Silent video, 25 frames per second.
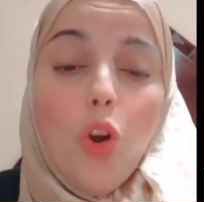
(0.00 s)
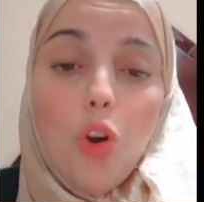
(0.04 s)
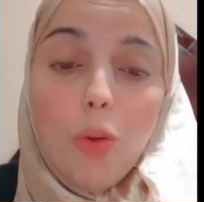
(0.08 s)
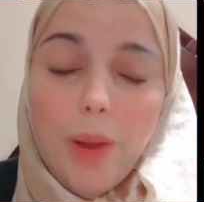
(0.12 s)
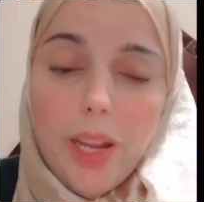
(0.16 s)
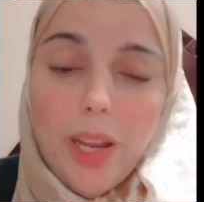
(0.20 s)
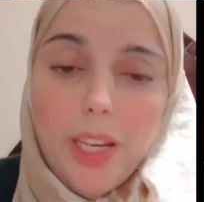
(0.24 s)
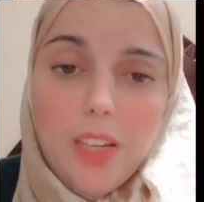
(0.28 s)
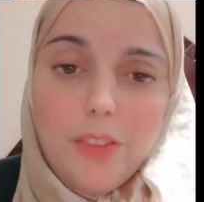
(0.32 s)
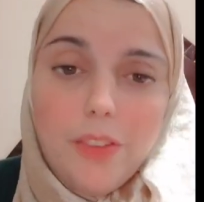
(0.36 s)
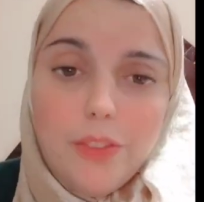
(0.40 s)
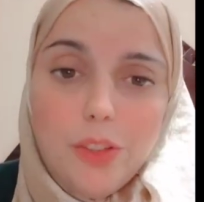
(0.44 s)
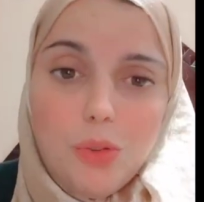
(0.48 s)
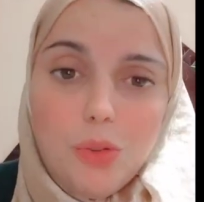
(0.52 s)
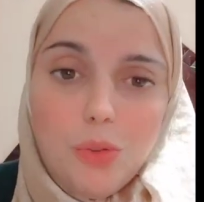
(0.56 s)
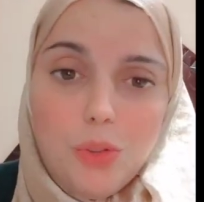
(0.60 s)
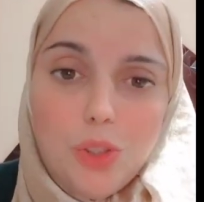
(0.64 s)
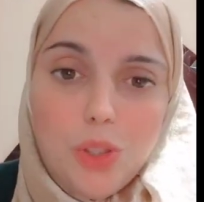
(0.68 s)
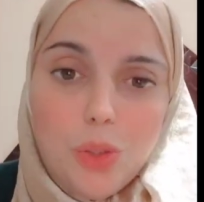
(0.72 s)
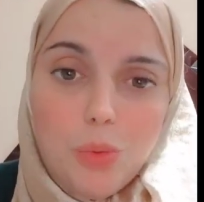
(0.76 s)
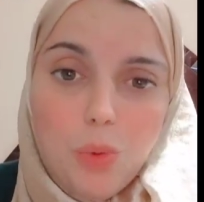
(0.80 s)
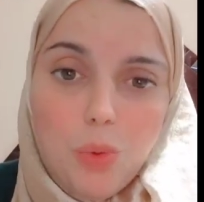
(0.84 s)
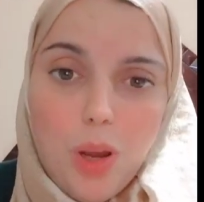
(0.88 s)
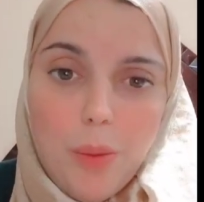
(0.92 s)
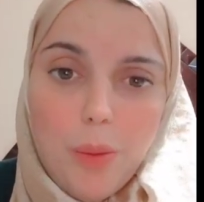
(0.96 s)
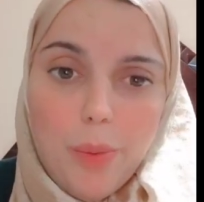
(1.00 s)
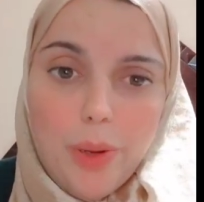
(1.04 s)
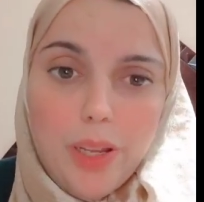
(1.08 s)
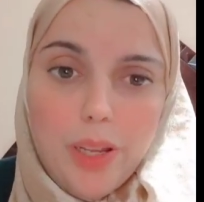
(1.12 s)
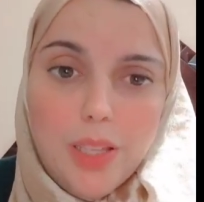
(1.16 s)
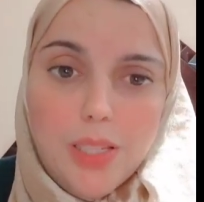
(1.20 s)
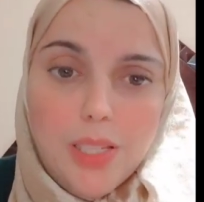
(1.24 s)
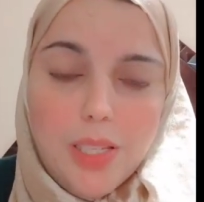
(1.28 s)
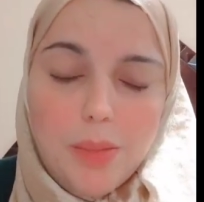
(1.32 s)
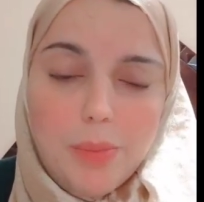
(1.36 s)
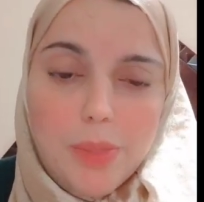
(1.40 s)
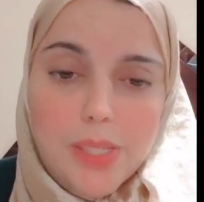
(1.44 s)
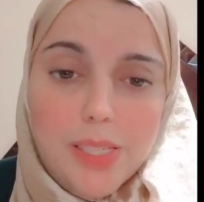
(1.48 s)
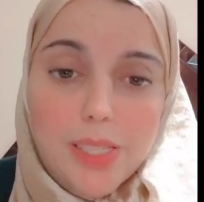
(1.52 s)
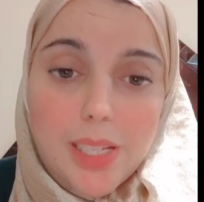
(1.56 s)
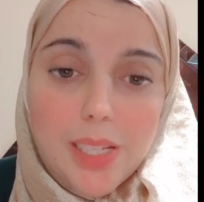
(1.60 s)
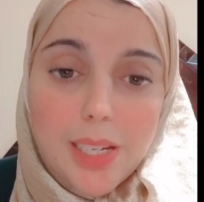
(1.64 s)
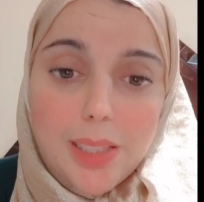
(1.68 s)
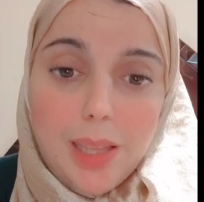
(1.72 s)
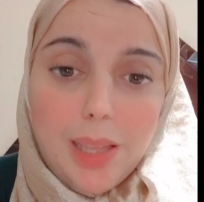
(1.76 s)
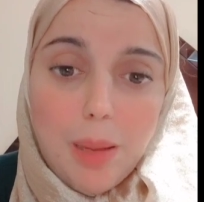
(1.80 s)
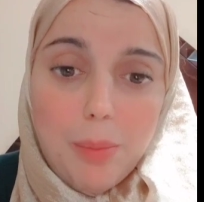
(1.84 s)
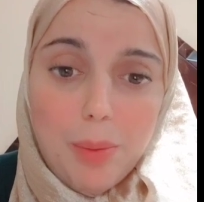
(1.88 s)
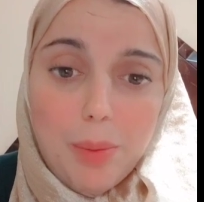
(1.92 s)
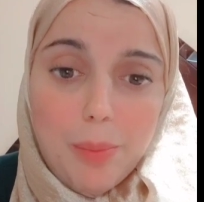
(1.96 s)
ومعانا فيديو جديد وخبر جديد بس يا
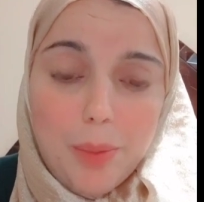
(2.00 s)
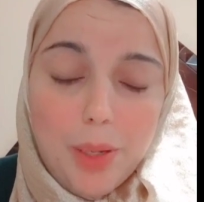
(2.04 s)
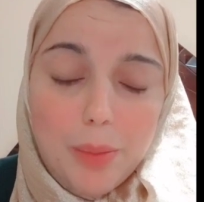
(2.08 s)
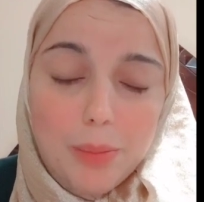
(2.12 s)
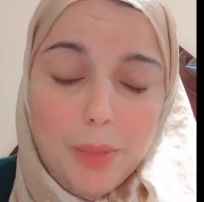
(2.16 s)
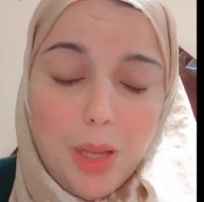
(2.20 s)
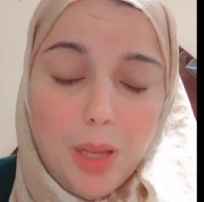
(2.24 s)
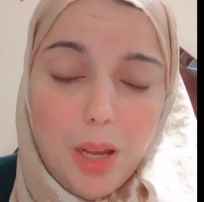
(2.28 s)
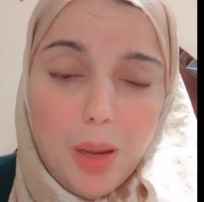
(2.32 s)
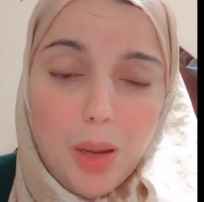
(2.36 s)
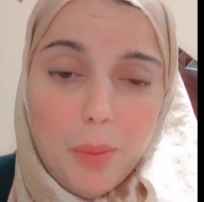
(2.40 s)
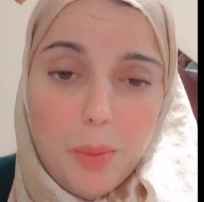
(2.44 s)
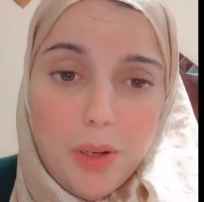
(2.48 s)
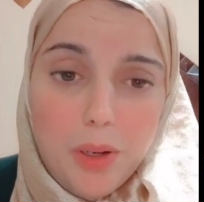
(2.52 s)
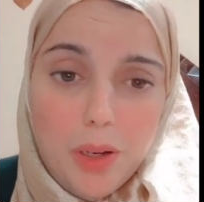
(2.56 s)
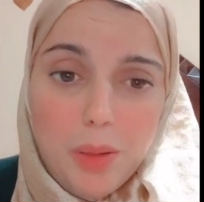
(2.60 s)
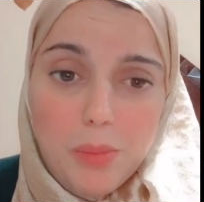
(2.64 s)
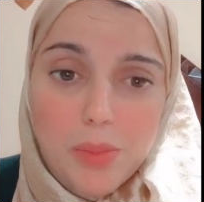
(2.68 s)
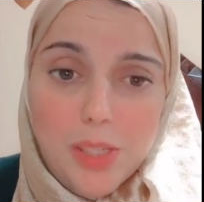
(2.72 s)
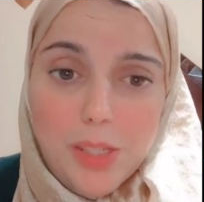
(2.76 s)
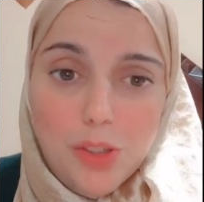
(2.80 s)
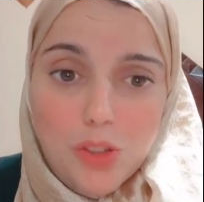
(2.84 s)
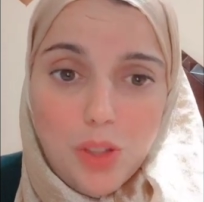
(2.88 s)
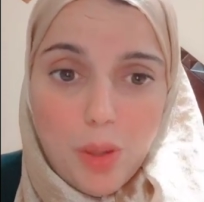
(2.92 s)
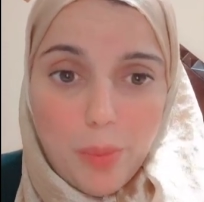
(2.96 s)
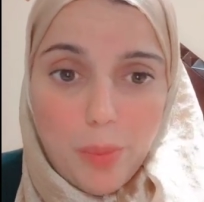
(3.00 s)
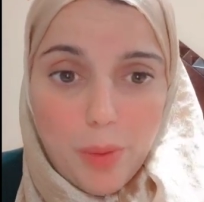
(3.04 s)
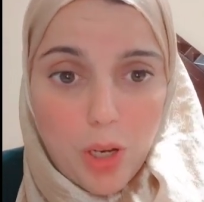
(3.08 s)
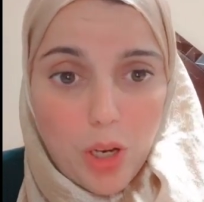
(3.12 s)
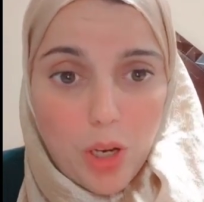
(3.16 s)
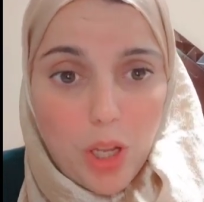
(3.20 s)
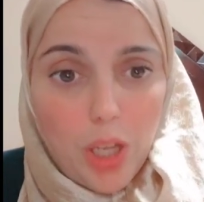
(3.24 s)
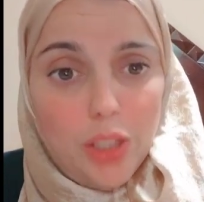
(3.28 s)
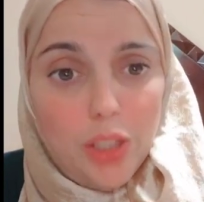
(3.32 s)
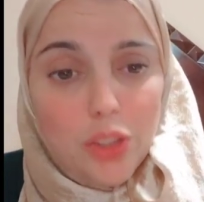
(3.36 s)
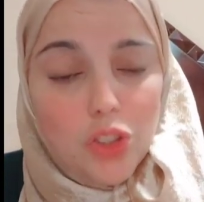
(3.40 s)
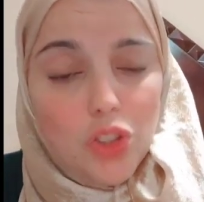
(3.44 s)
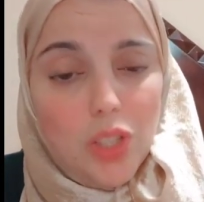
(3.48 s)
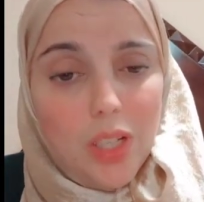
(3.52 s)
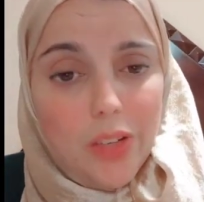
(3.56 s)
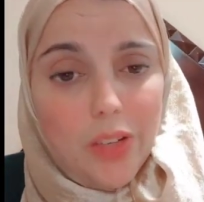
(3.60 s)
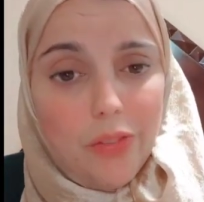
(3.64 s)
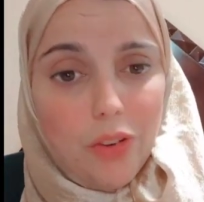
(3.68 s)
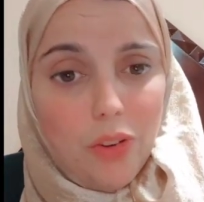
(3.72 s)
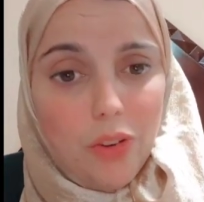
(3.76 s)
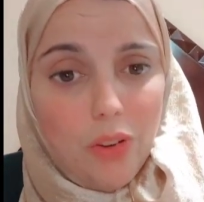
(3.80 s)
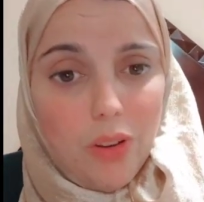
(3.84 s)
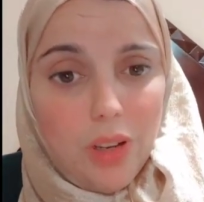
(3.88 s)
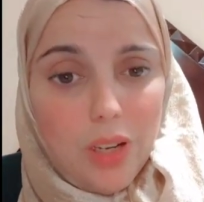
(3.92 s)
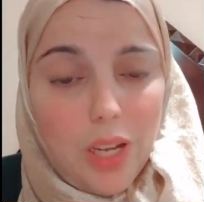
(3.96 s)
ريت قبل ما نبدا خبرنا ما تنساش نعمل لايك نشترك
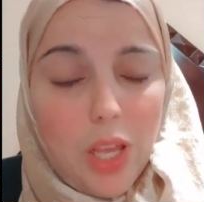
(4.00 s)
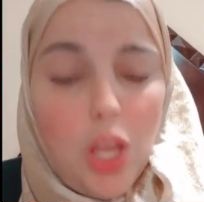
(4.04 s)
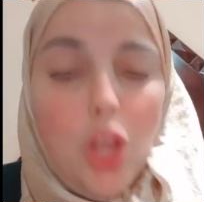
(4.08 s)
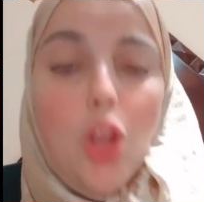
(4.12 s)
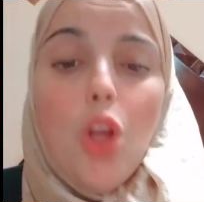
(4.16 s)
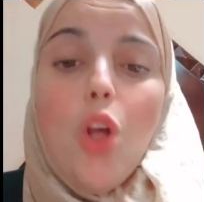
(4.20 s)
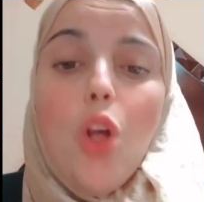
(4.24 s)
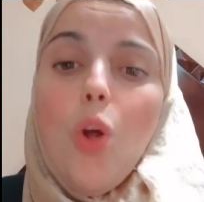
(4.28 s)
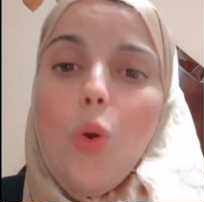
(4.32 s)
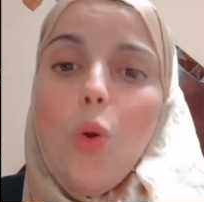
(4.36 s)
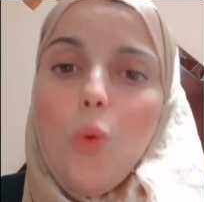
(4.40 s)
في القناه